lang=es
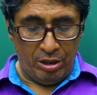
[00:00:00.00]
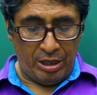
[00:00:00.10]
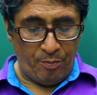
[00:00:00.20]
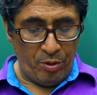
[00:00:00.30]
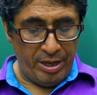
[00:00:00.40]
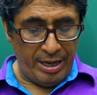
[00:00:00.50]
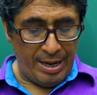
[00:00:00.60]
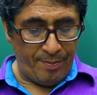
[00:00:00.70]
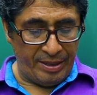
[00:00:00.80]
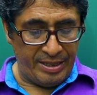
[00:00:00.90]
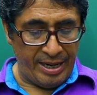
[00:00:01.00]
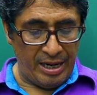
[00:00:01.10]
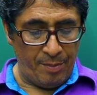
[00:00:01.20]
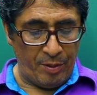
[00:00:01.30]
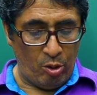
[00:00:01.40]
se puede
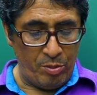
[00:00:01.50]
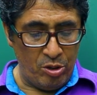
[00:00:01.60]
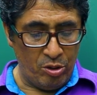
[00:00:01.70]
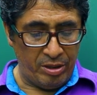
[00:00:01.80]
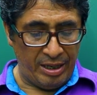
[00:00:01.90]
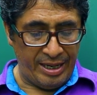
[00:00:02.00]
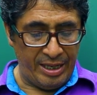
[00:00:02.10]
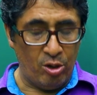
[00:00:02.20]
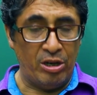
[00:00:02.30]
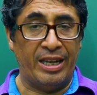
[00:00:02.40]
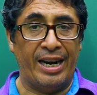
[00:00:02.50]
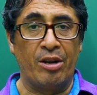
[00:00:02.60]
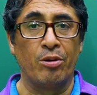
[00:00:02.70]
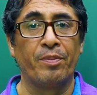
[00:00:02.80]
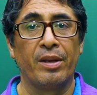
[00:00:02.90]
apreciar el predominio del género
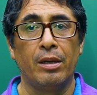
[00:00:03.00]
literario.